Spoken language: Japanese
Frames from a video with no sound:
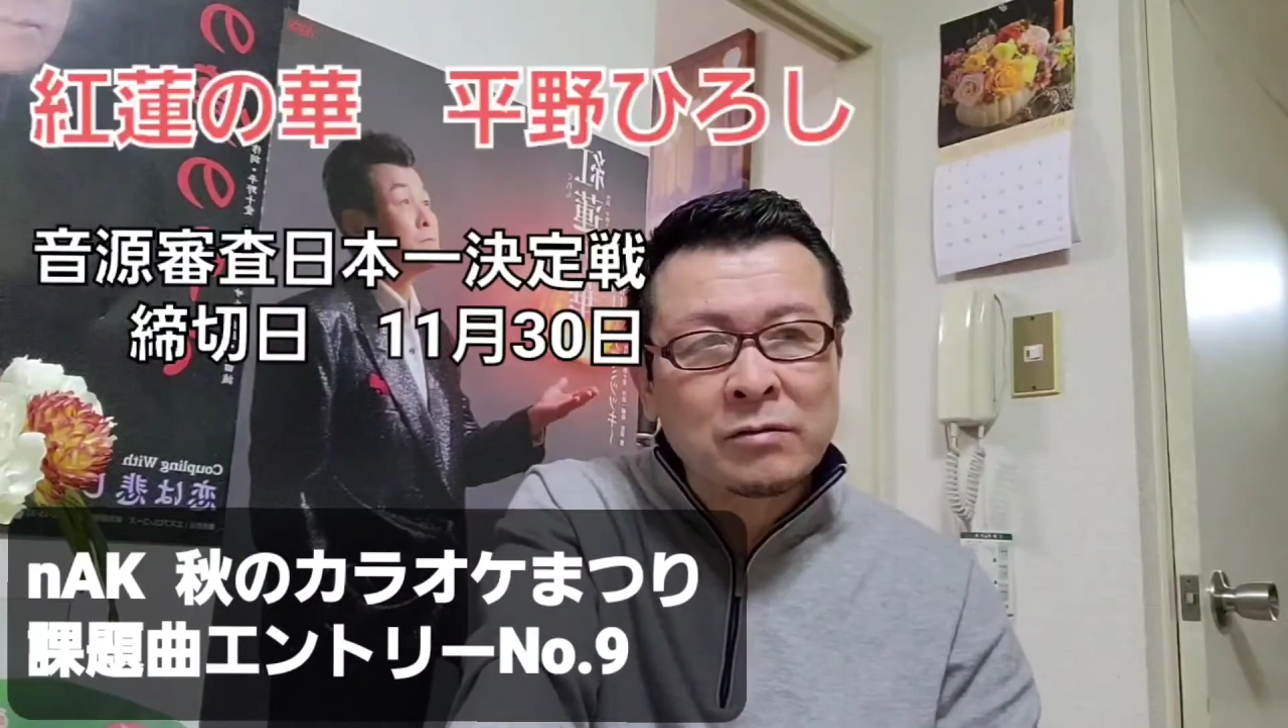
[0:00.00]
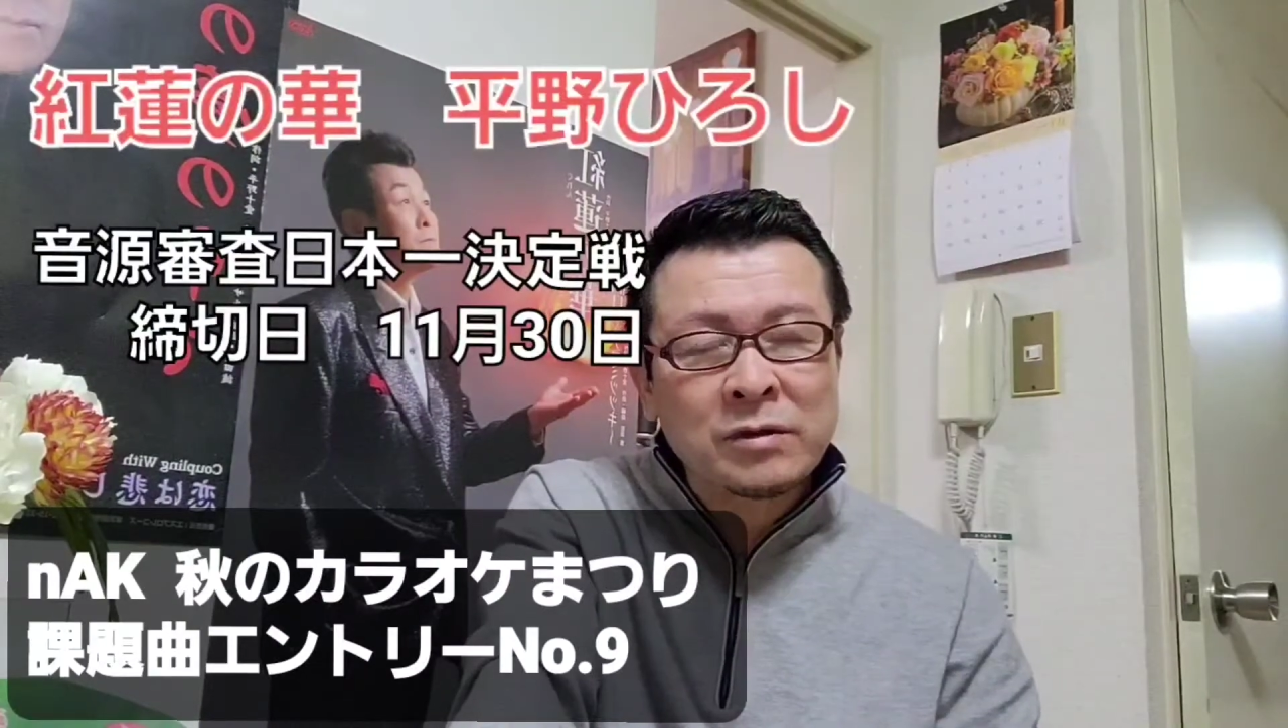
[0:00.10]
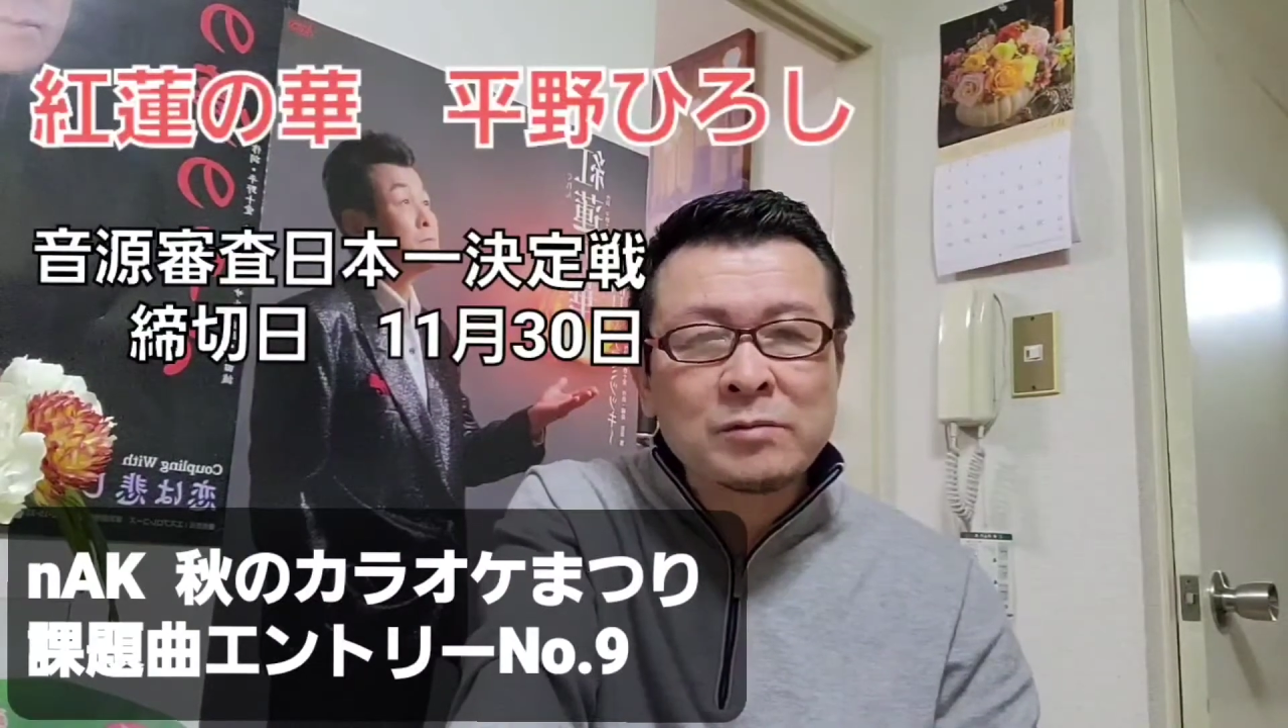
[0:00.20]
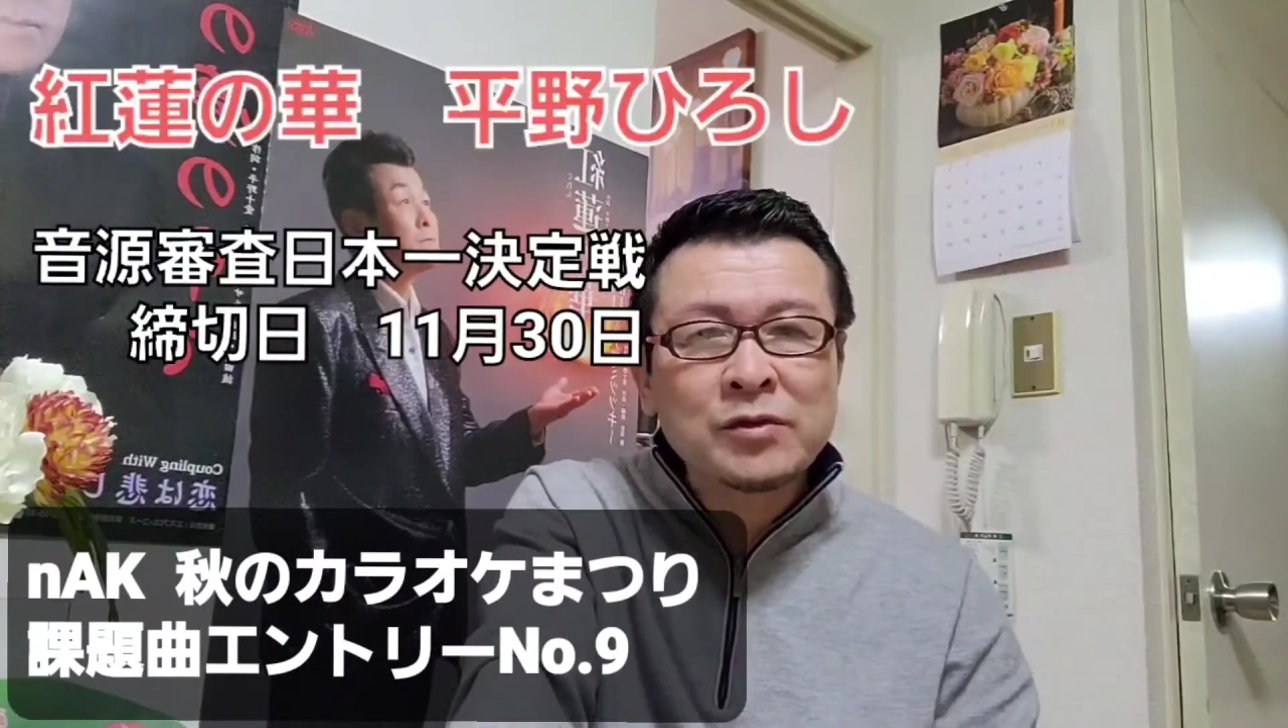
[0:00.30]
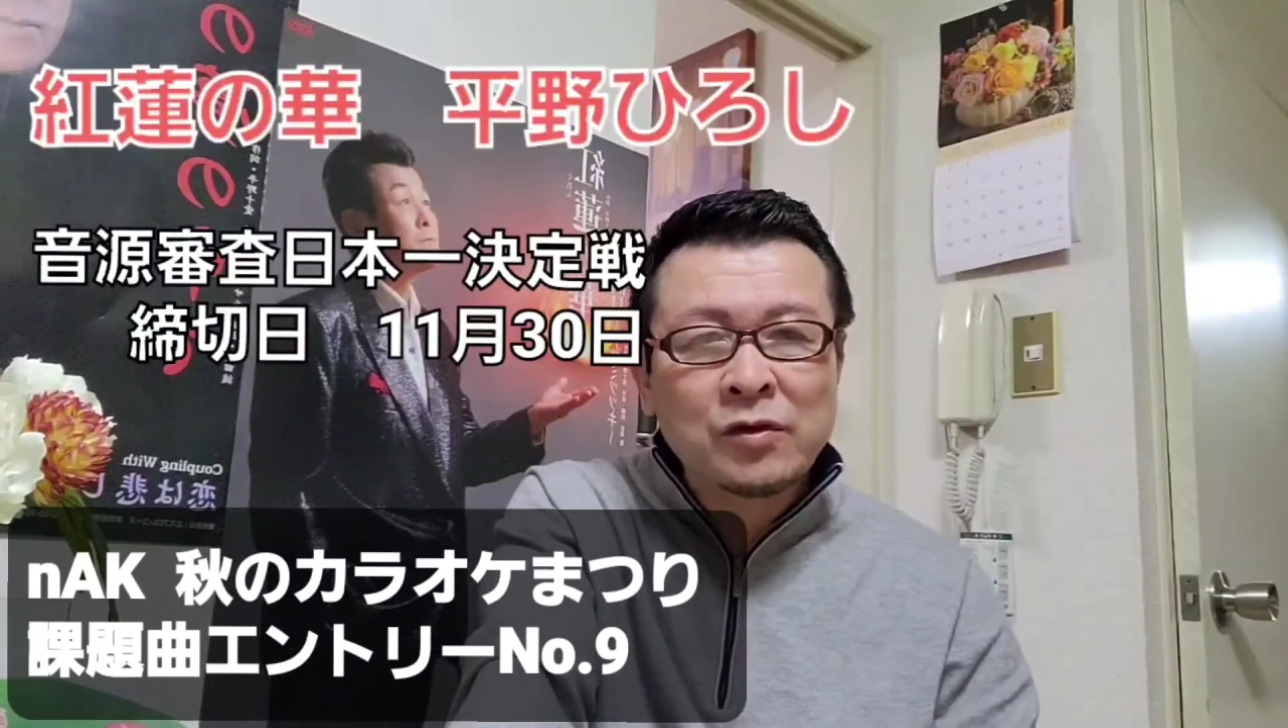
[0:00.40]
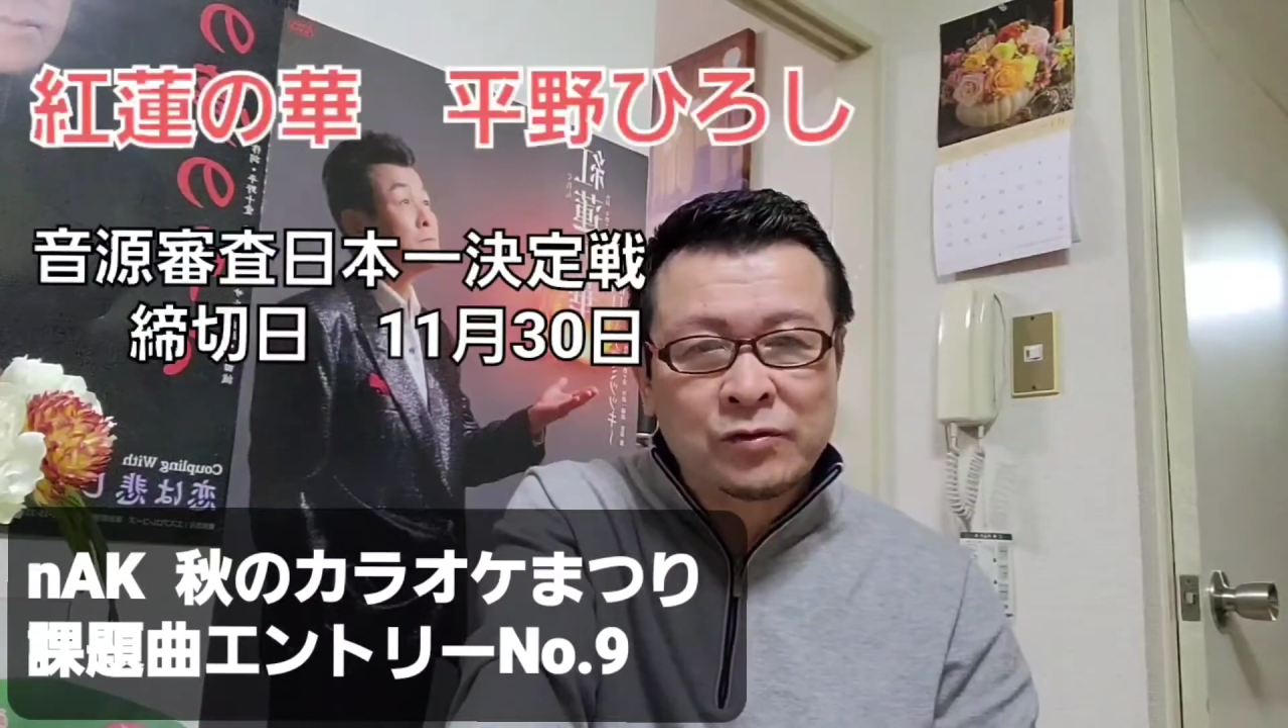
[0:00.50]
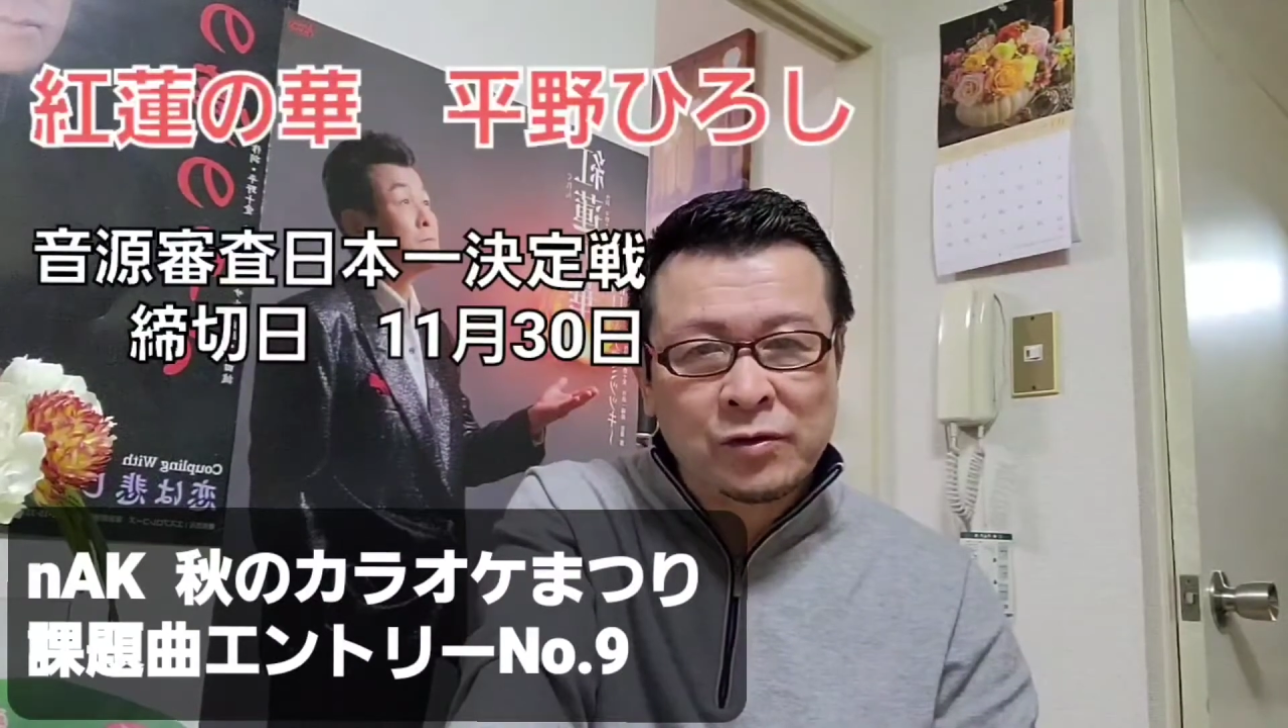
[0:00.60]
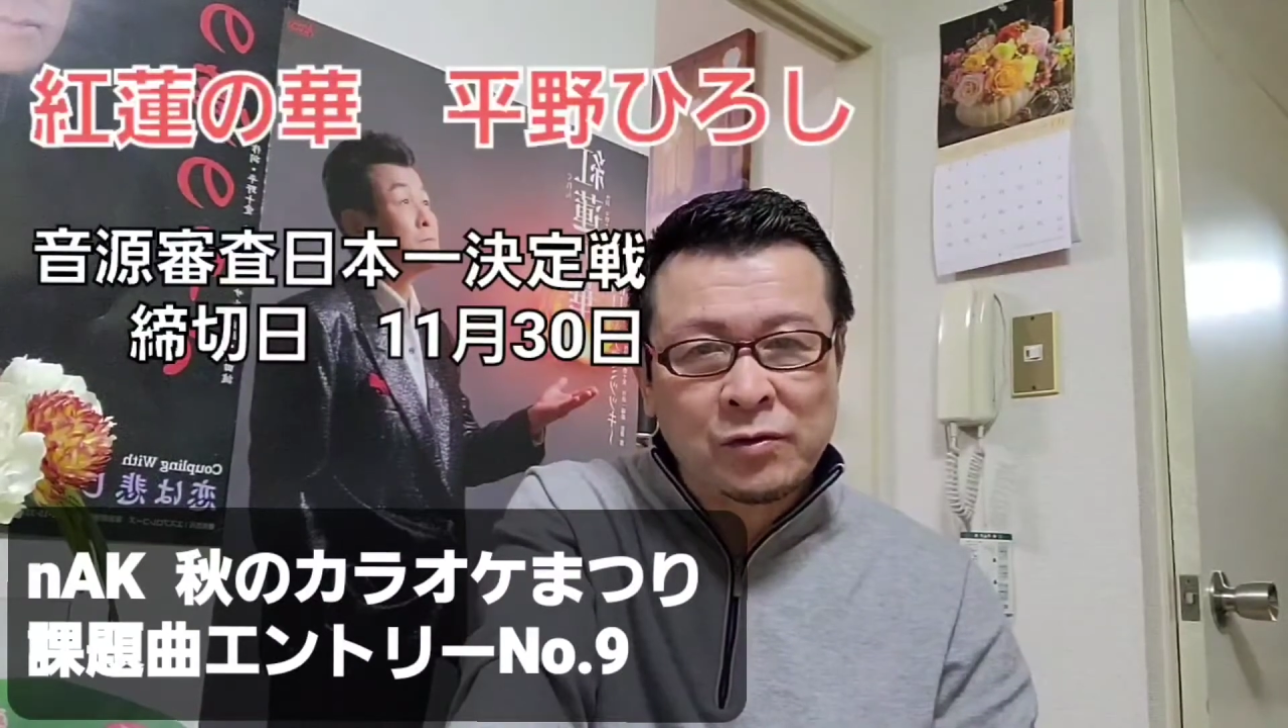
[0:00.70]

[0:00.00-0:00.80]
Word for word: 事務局